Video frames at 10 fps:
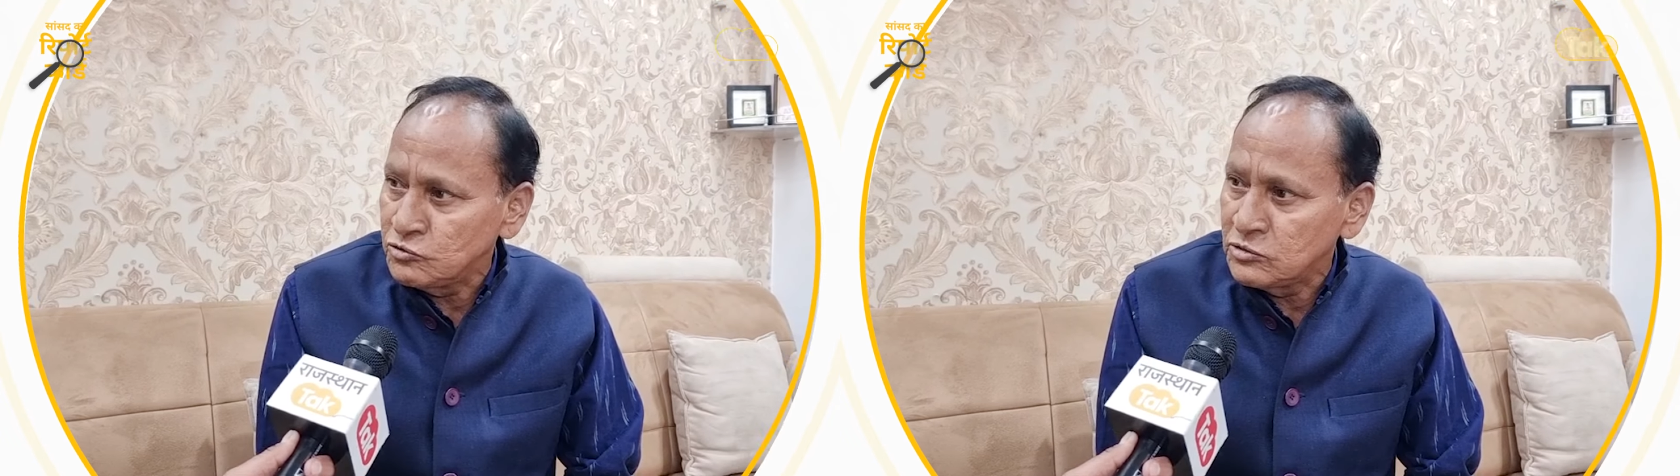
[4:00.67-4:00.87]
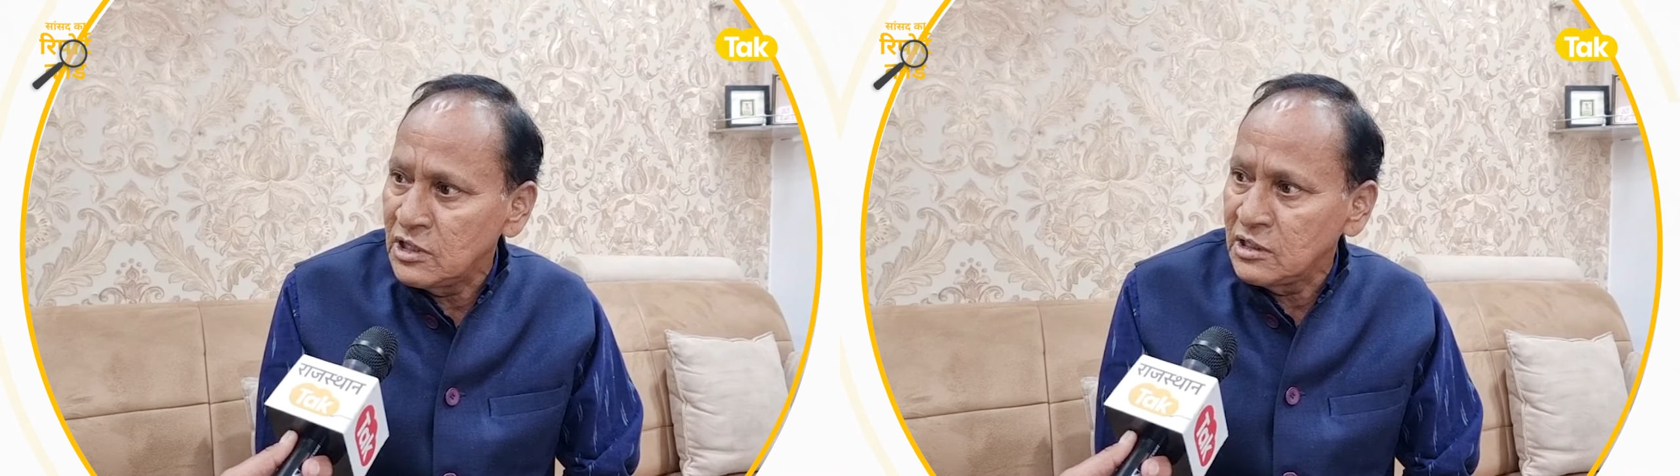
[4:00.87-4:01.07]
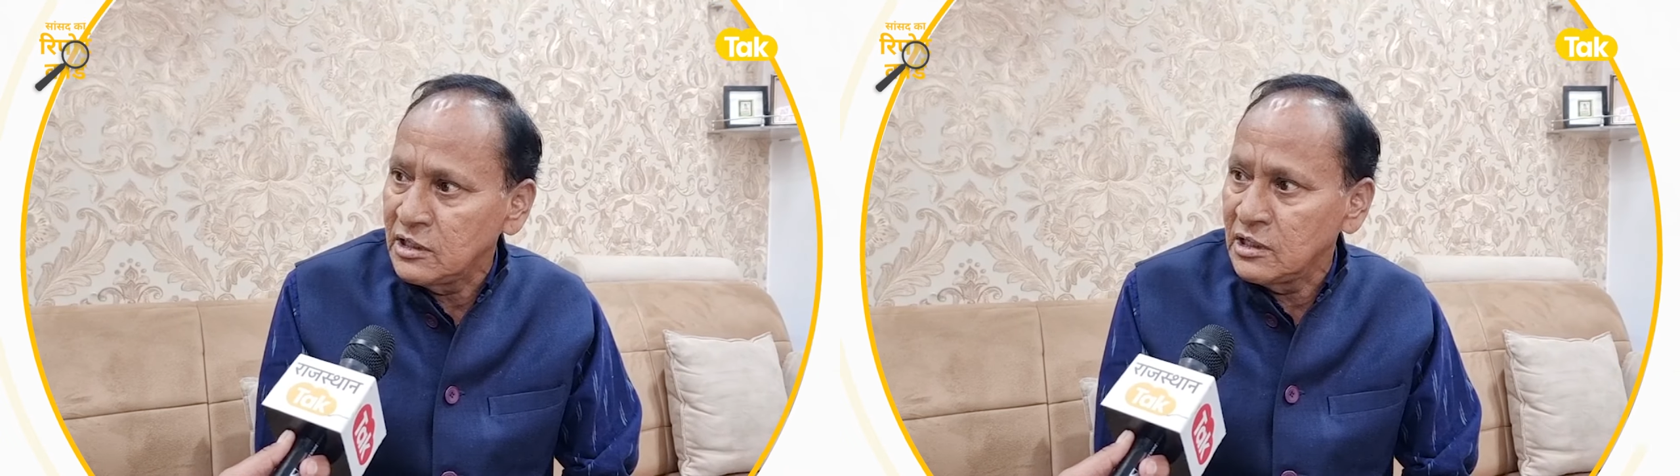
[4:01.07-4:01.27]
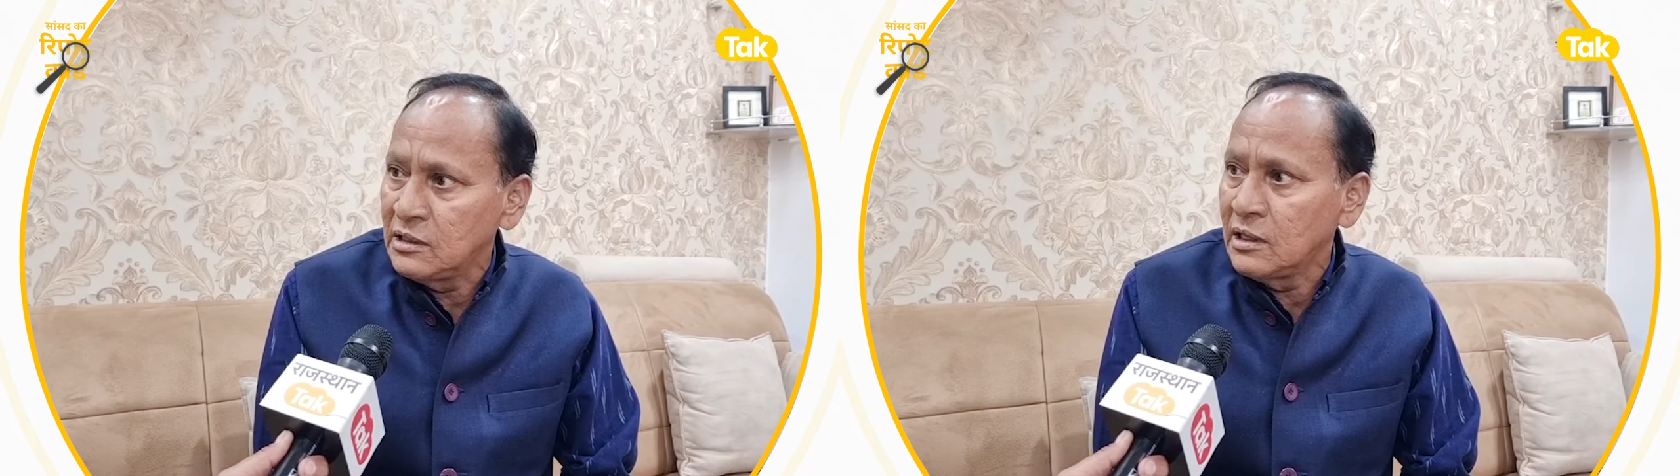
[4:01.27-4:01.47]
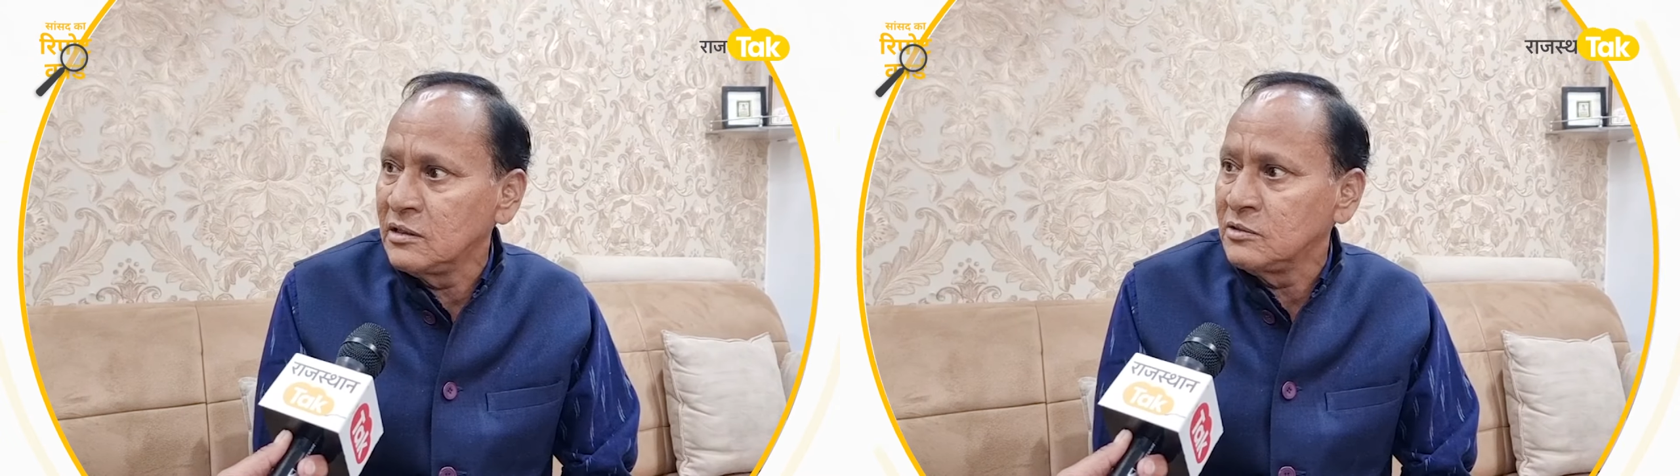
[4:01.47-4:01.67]
चुका है
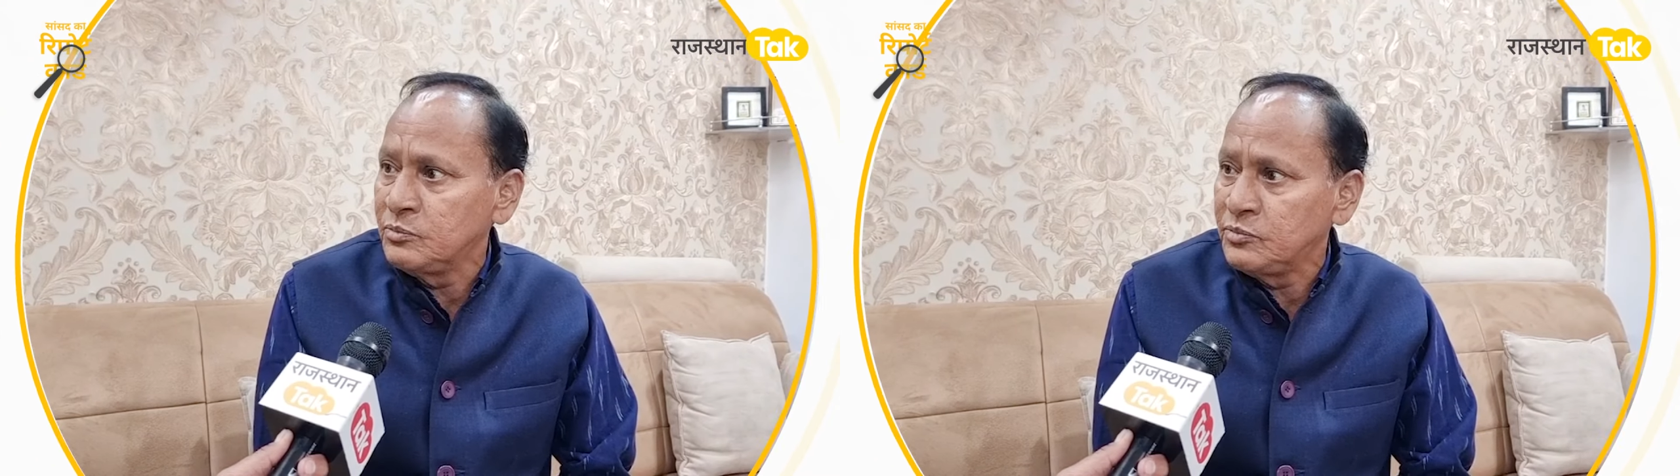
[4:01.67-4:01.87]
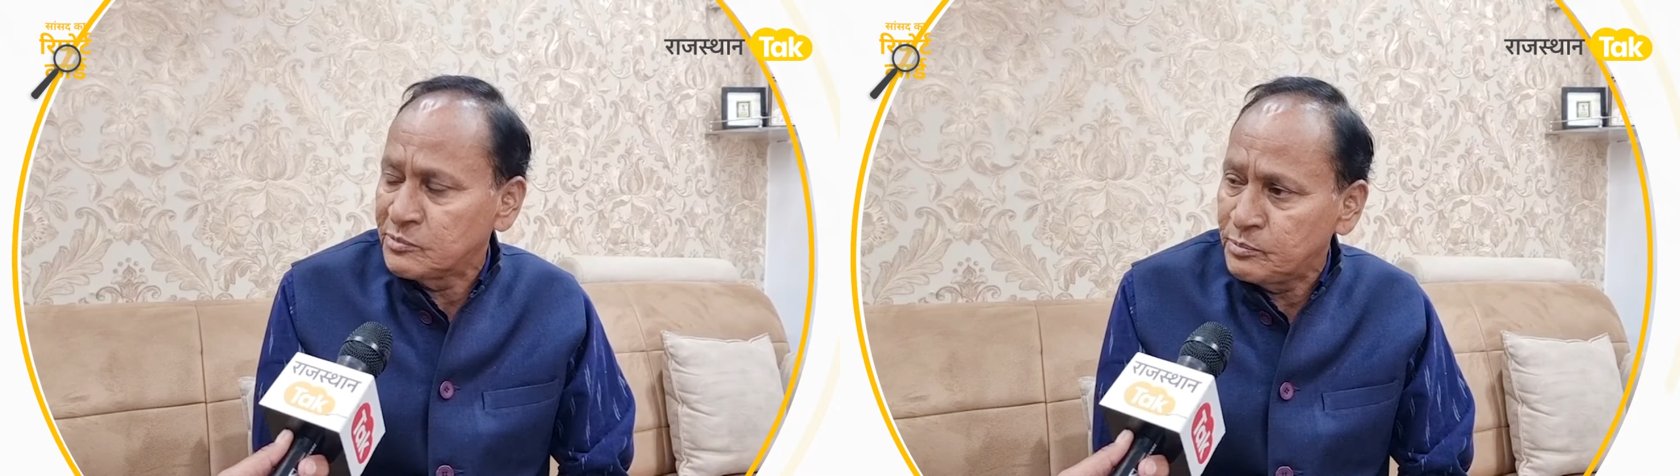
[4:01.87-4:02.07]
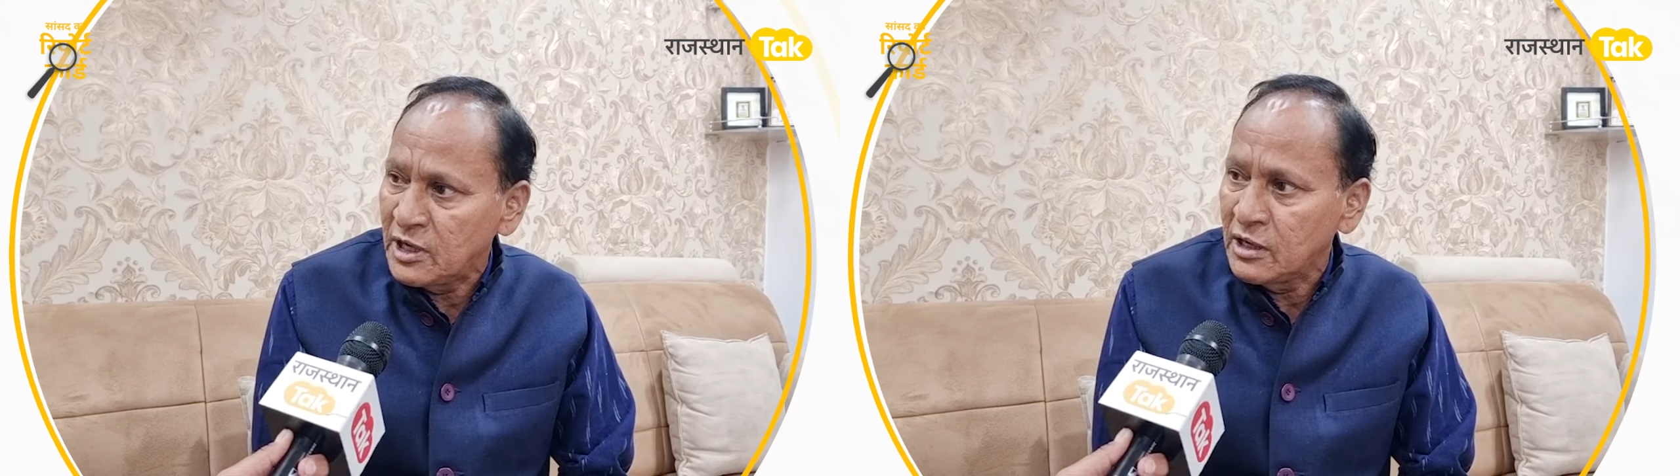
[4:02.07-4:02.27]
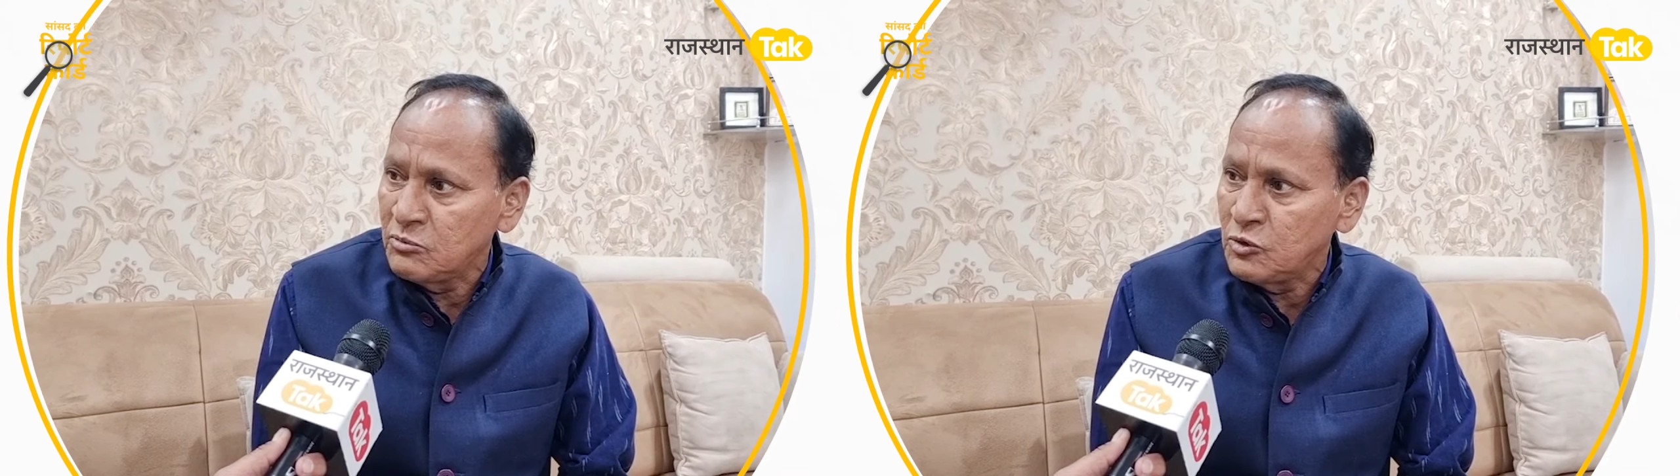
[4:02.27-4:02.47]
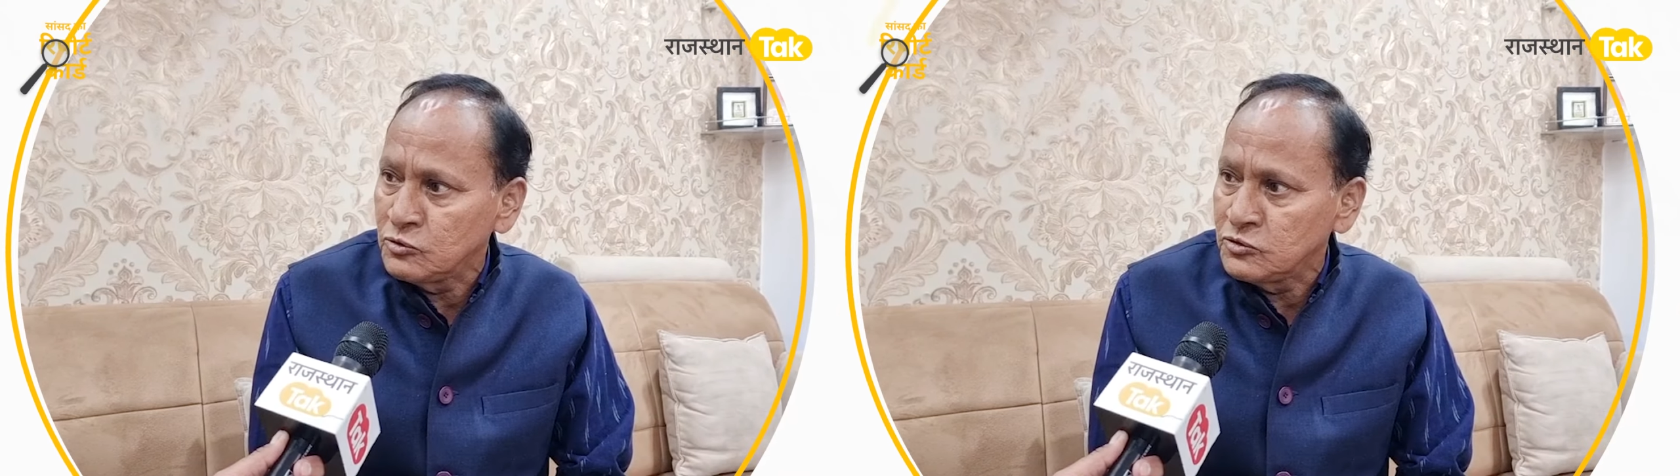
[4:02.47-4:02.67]
रेल लाइन
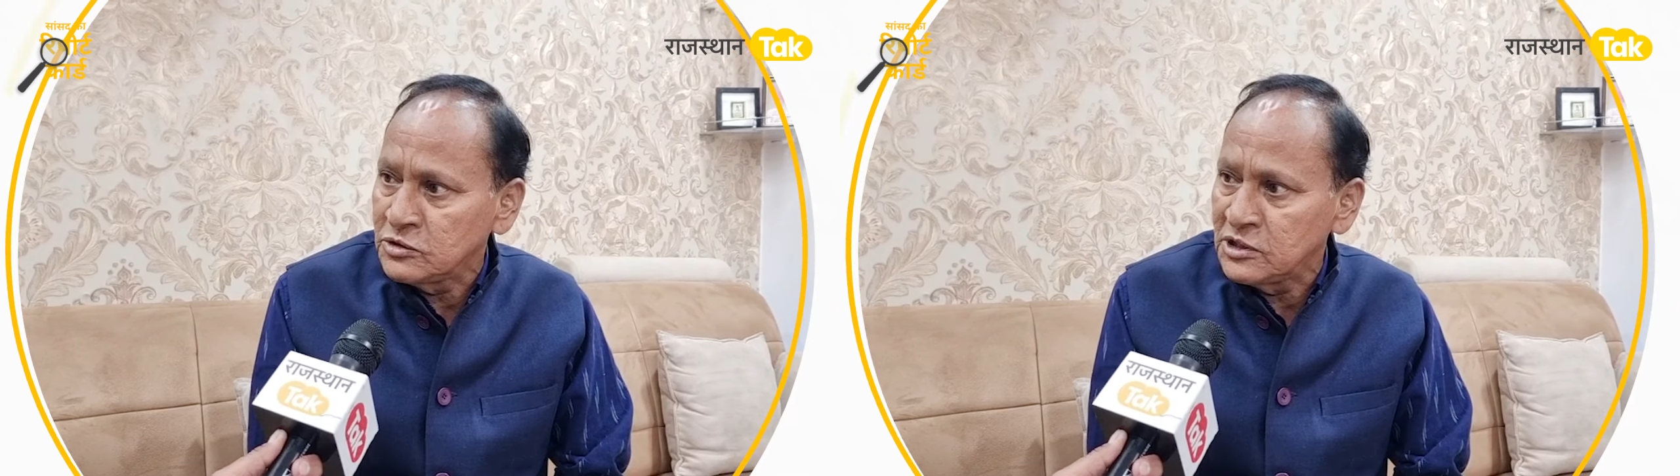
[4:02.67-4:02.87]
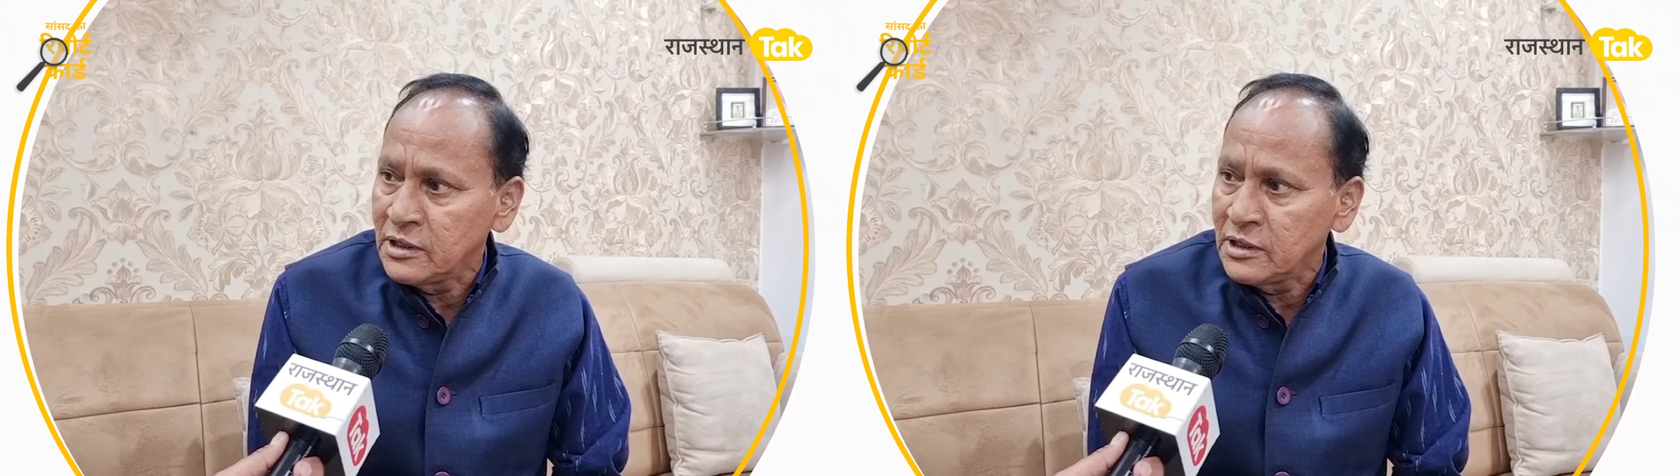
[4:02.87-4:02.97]
प्रारंभ हो चुकी